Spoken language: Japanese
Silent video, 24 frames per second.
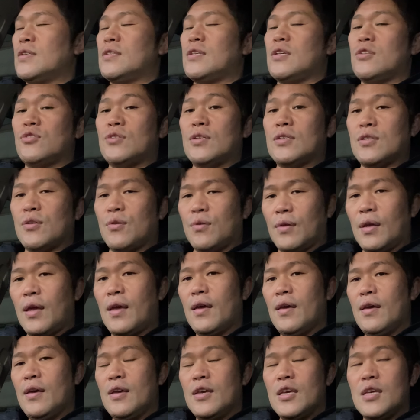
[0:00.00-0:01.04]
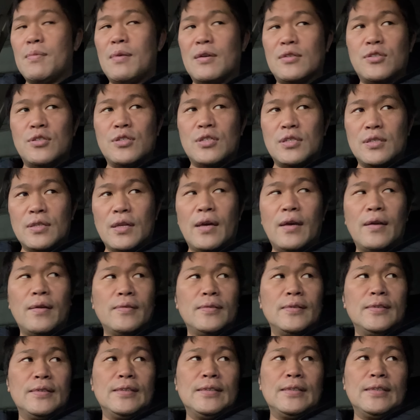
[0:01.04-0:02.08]
選手ですけどね、いますしね。
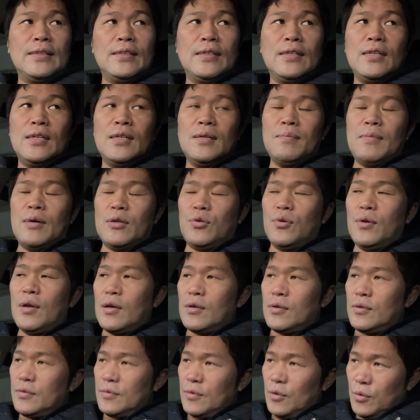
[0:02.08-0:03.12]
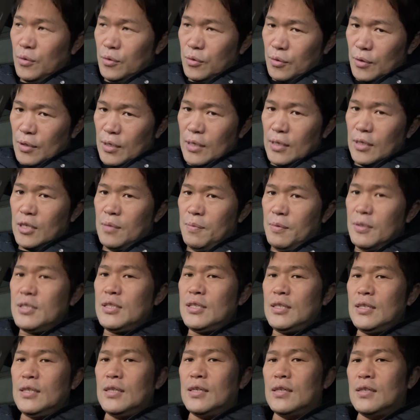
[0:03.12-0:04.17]
まあ、とにかく本当に厳し
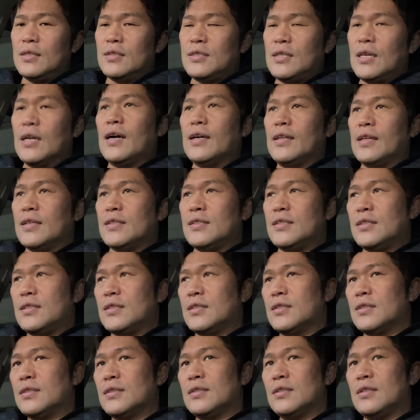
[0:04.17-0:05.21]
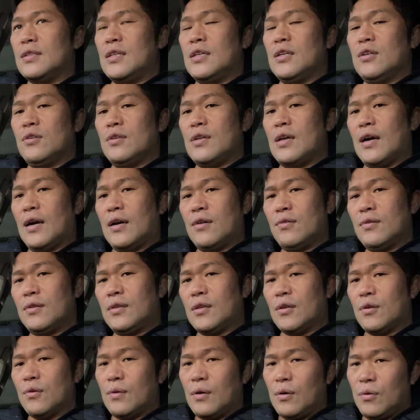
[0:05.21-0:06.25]
い世界です。リングに上がるっ
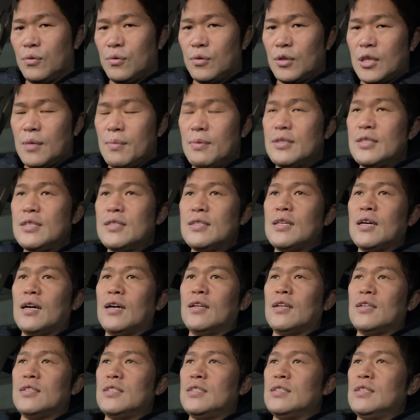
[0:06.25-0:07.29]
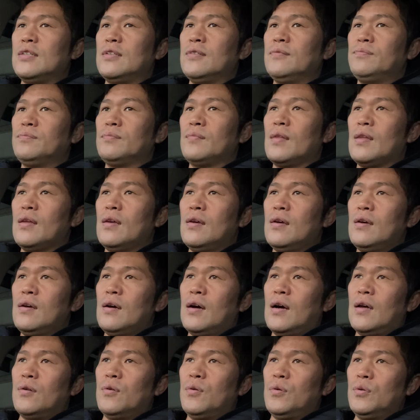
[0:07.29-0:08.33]
ていうのは本当厳しい世界だし、
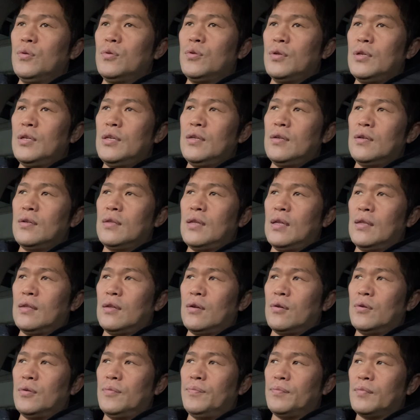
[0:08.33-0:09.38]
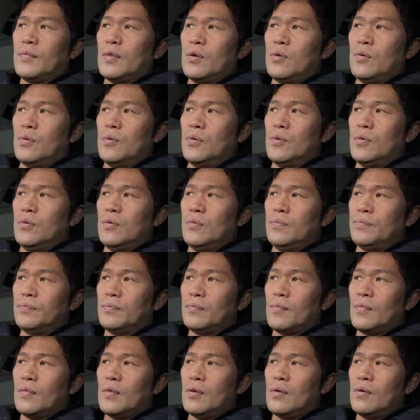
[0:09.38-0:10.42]
あの、本当に、なんだろう、こ
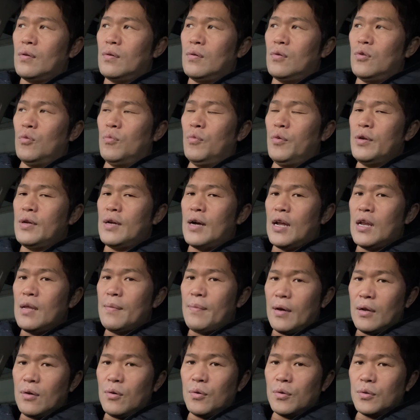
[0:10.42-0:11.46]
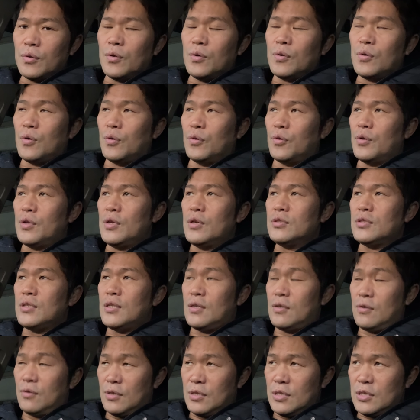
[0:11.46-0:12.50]
う、思いがあればあるほど、この
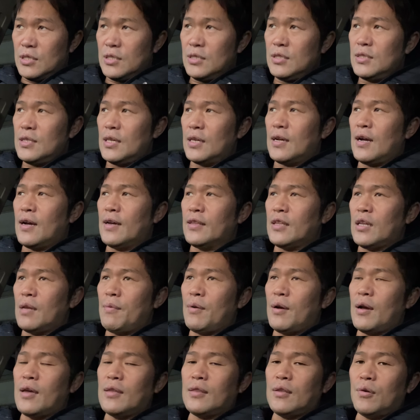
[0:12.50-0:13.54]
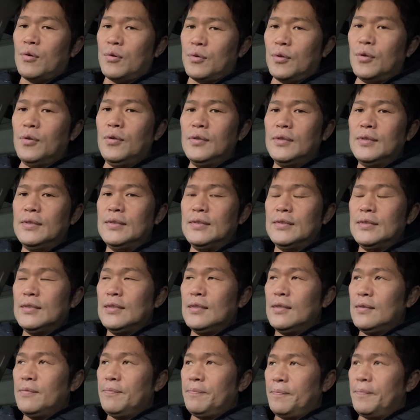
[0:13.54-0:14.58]
リングに人生かけてればかけてるほど、
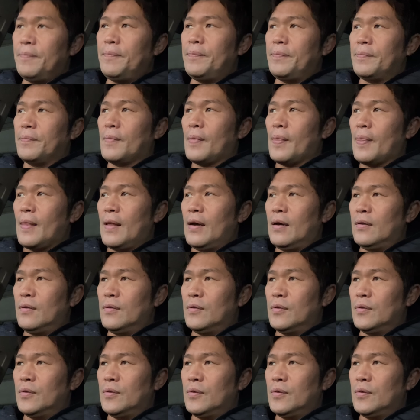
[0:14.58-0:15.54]
うん、あの、